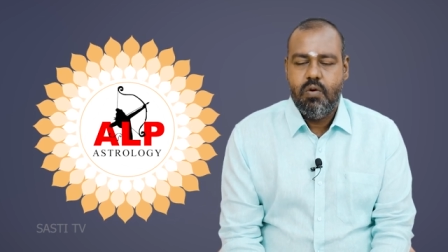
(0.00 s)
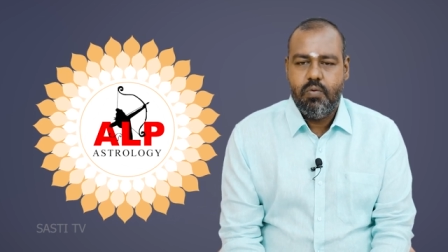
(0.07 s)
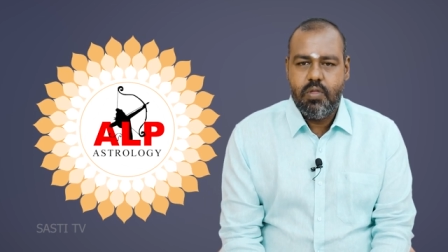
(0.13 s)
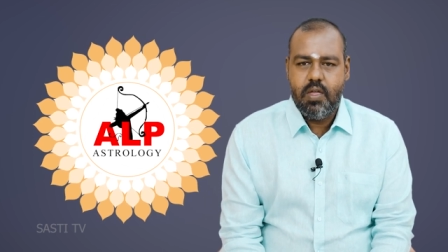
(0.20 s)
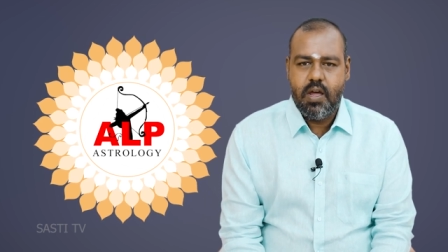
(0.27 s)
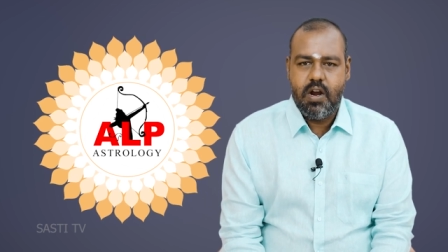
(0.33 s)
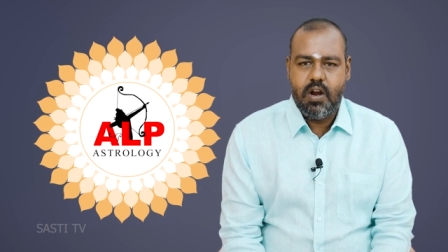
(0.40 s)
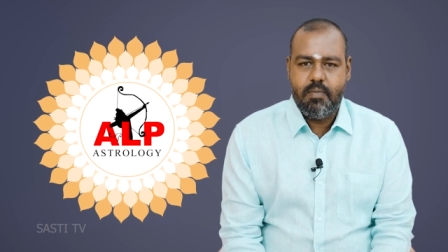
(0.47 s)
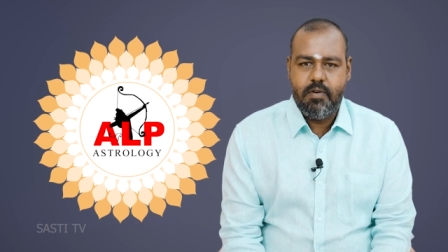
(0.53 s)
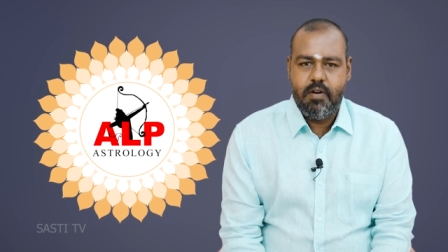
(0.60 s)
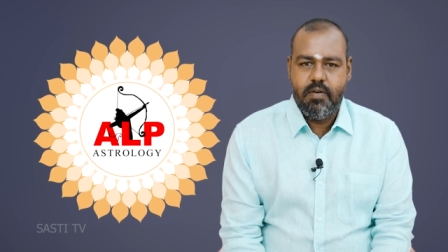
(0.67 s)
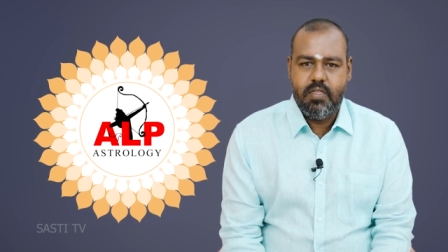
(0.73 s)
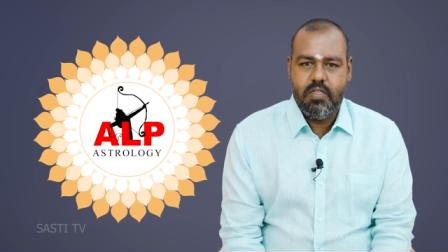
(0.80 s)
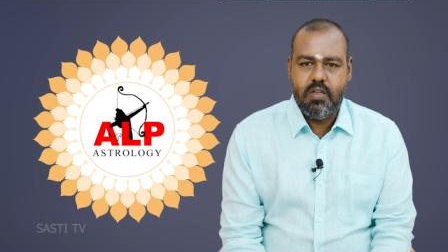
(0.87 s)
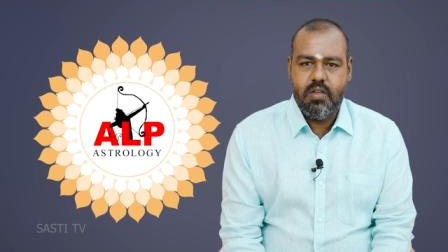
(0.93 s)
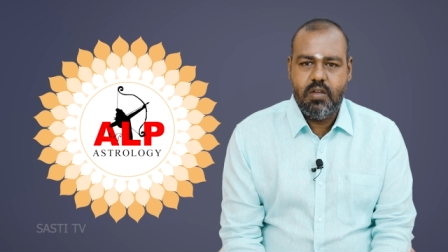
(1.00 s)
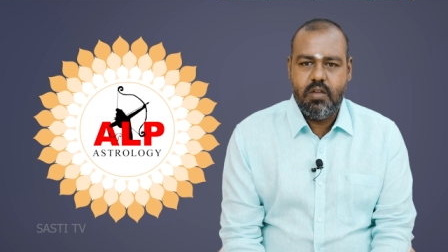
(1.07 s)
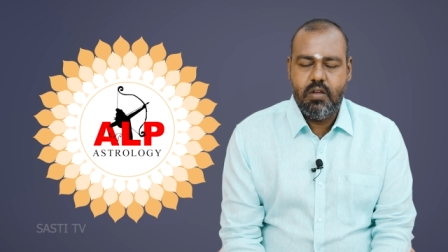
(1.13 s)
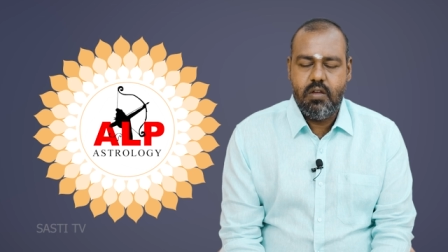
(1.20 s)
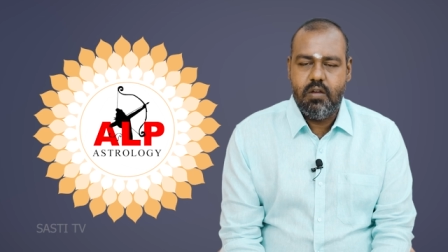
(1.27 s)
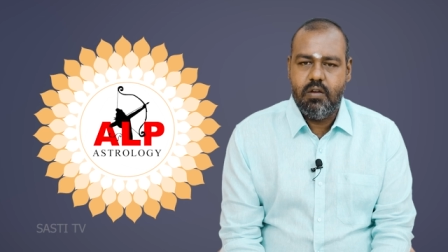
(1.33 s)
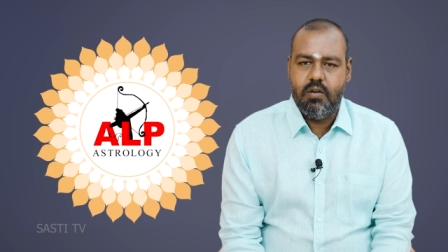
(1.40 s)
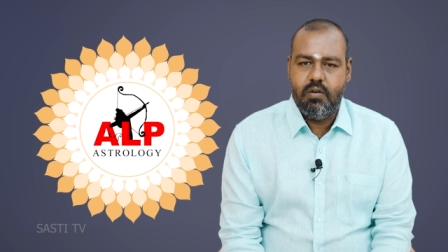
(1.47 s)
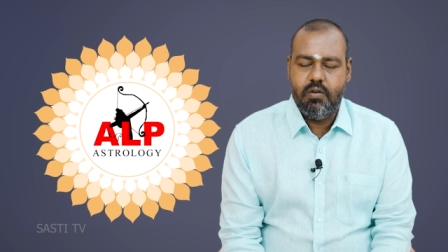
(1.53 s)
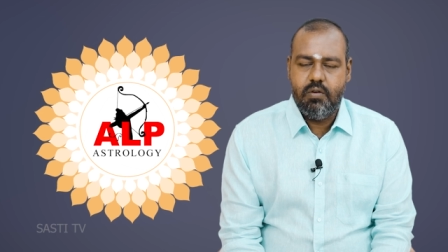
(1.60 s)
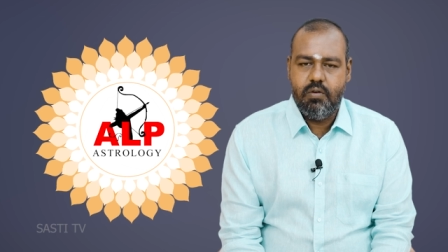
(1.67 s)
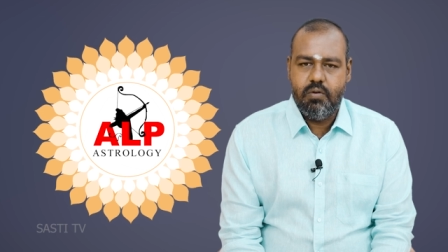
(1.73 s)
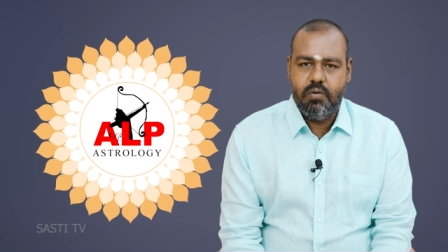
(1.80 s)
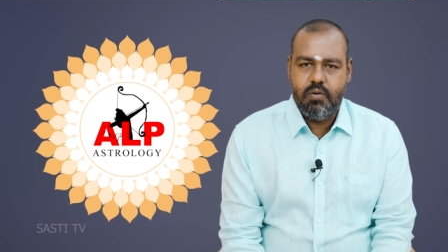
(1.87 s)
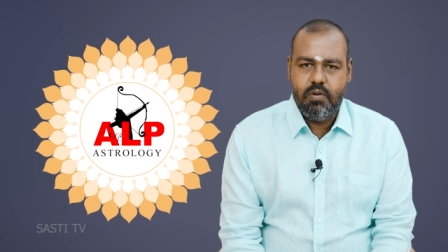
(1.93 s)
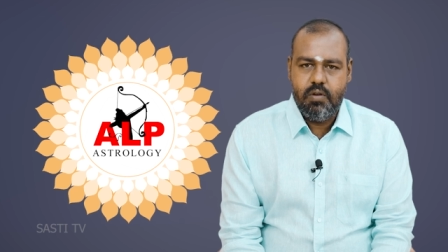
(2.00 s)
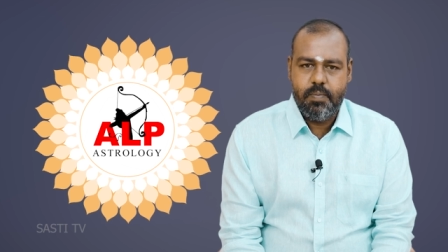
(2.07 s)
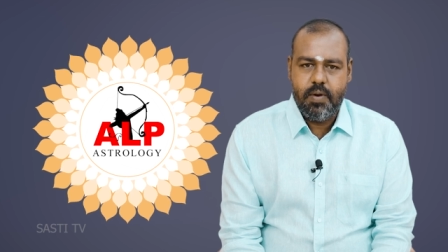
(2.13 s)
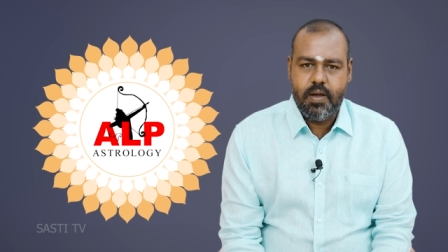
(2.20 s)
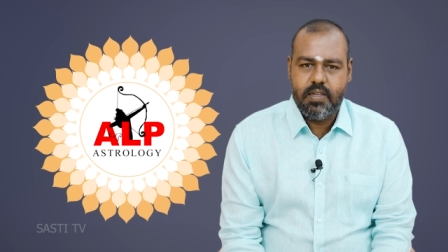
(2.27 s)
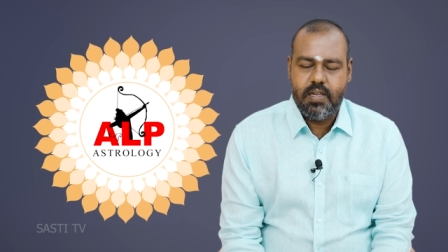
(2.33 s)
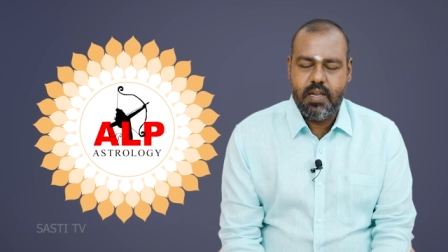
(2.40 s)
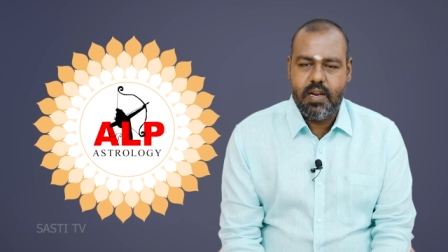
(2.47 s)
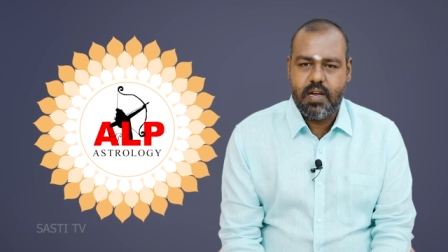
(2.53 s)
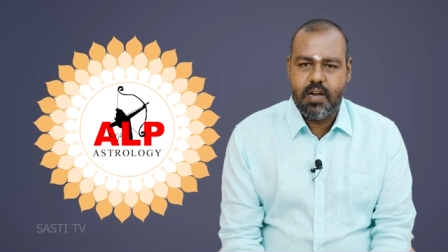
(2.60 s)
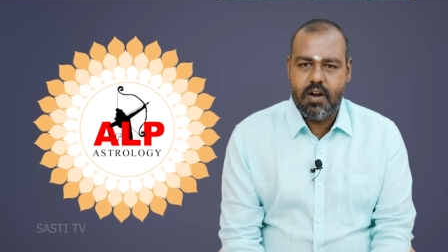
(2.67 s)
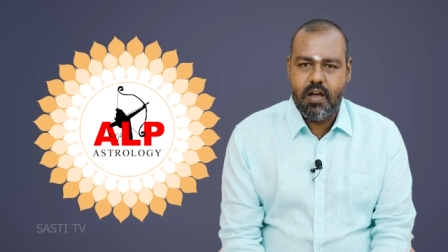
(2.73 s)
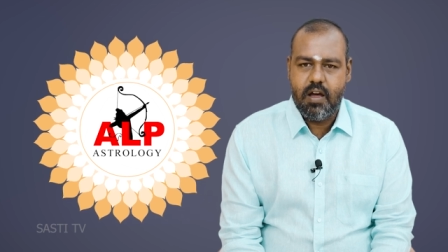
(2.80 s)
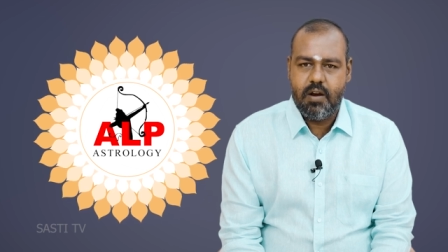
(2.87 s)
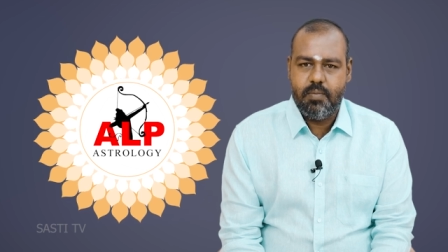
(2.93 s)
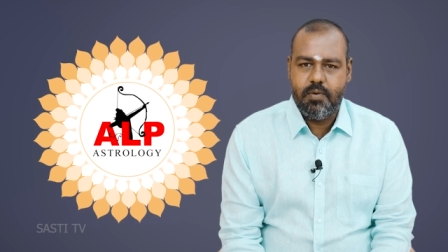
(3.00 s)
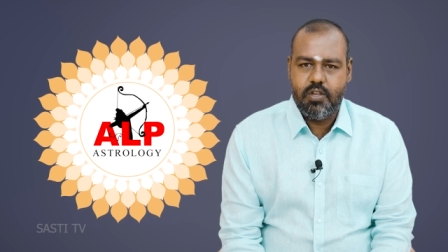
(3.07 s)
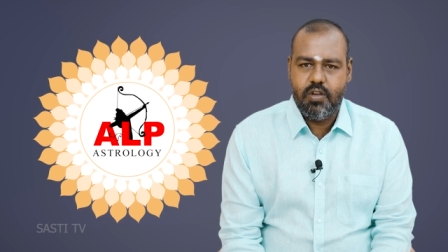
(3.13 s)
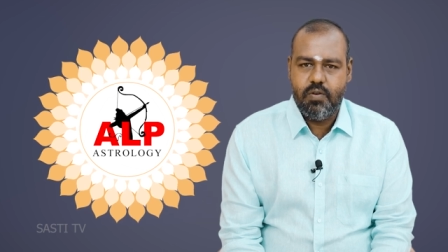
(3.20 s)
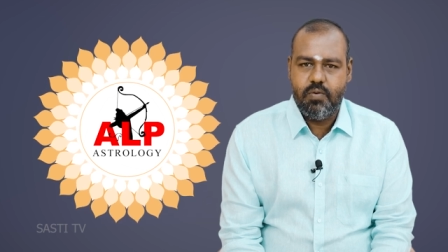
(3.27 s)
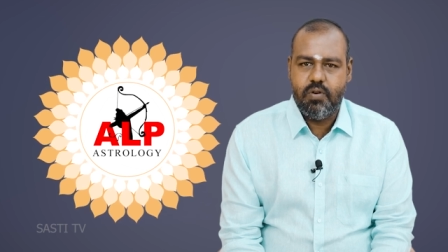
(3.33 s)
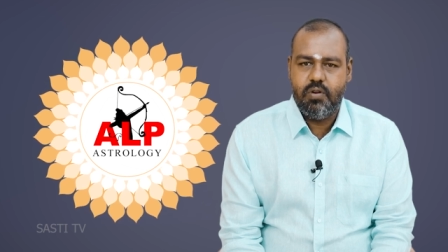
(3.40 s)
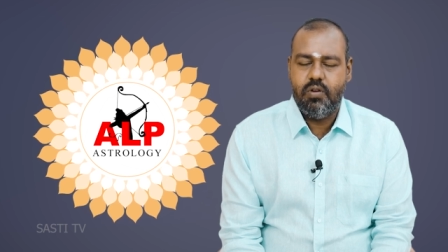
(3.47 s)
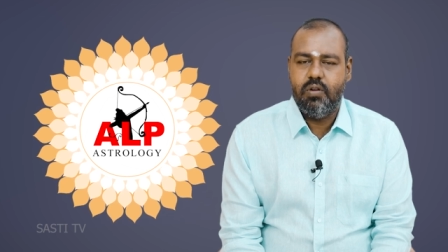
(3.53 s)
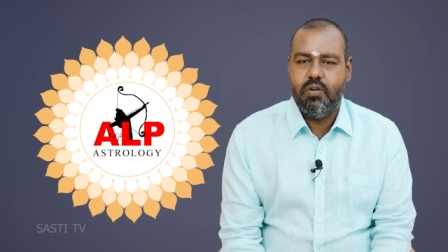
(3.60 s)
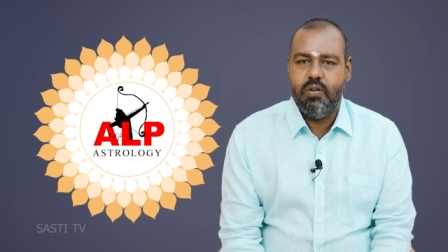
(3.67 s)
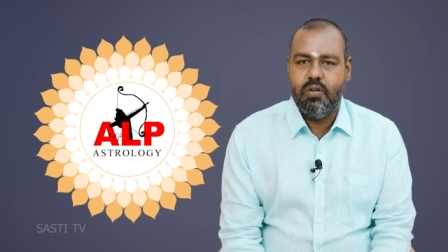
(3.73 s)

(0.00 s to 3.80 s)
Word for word: உதாரணமாக வந்து இப்போ அச்ச இலக்கணம் ஆரம்பித்து ஒரு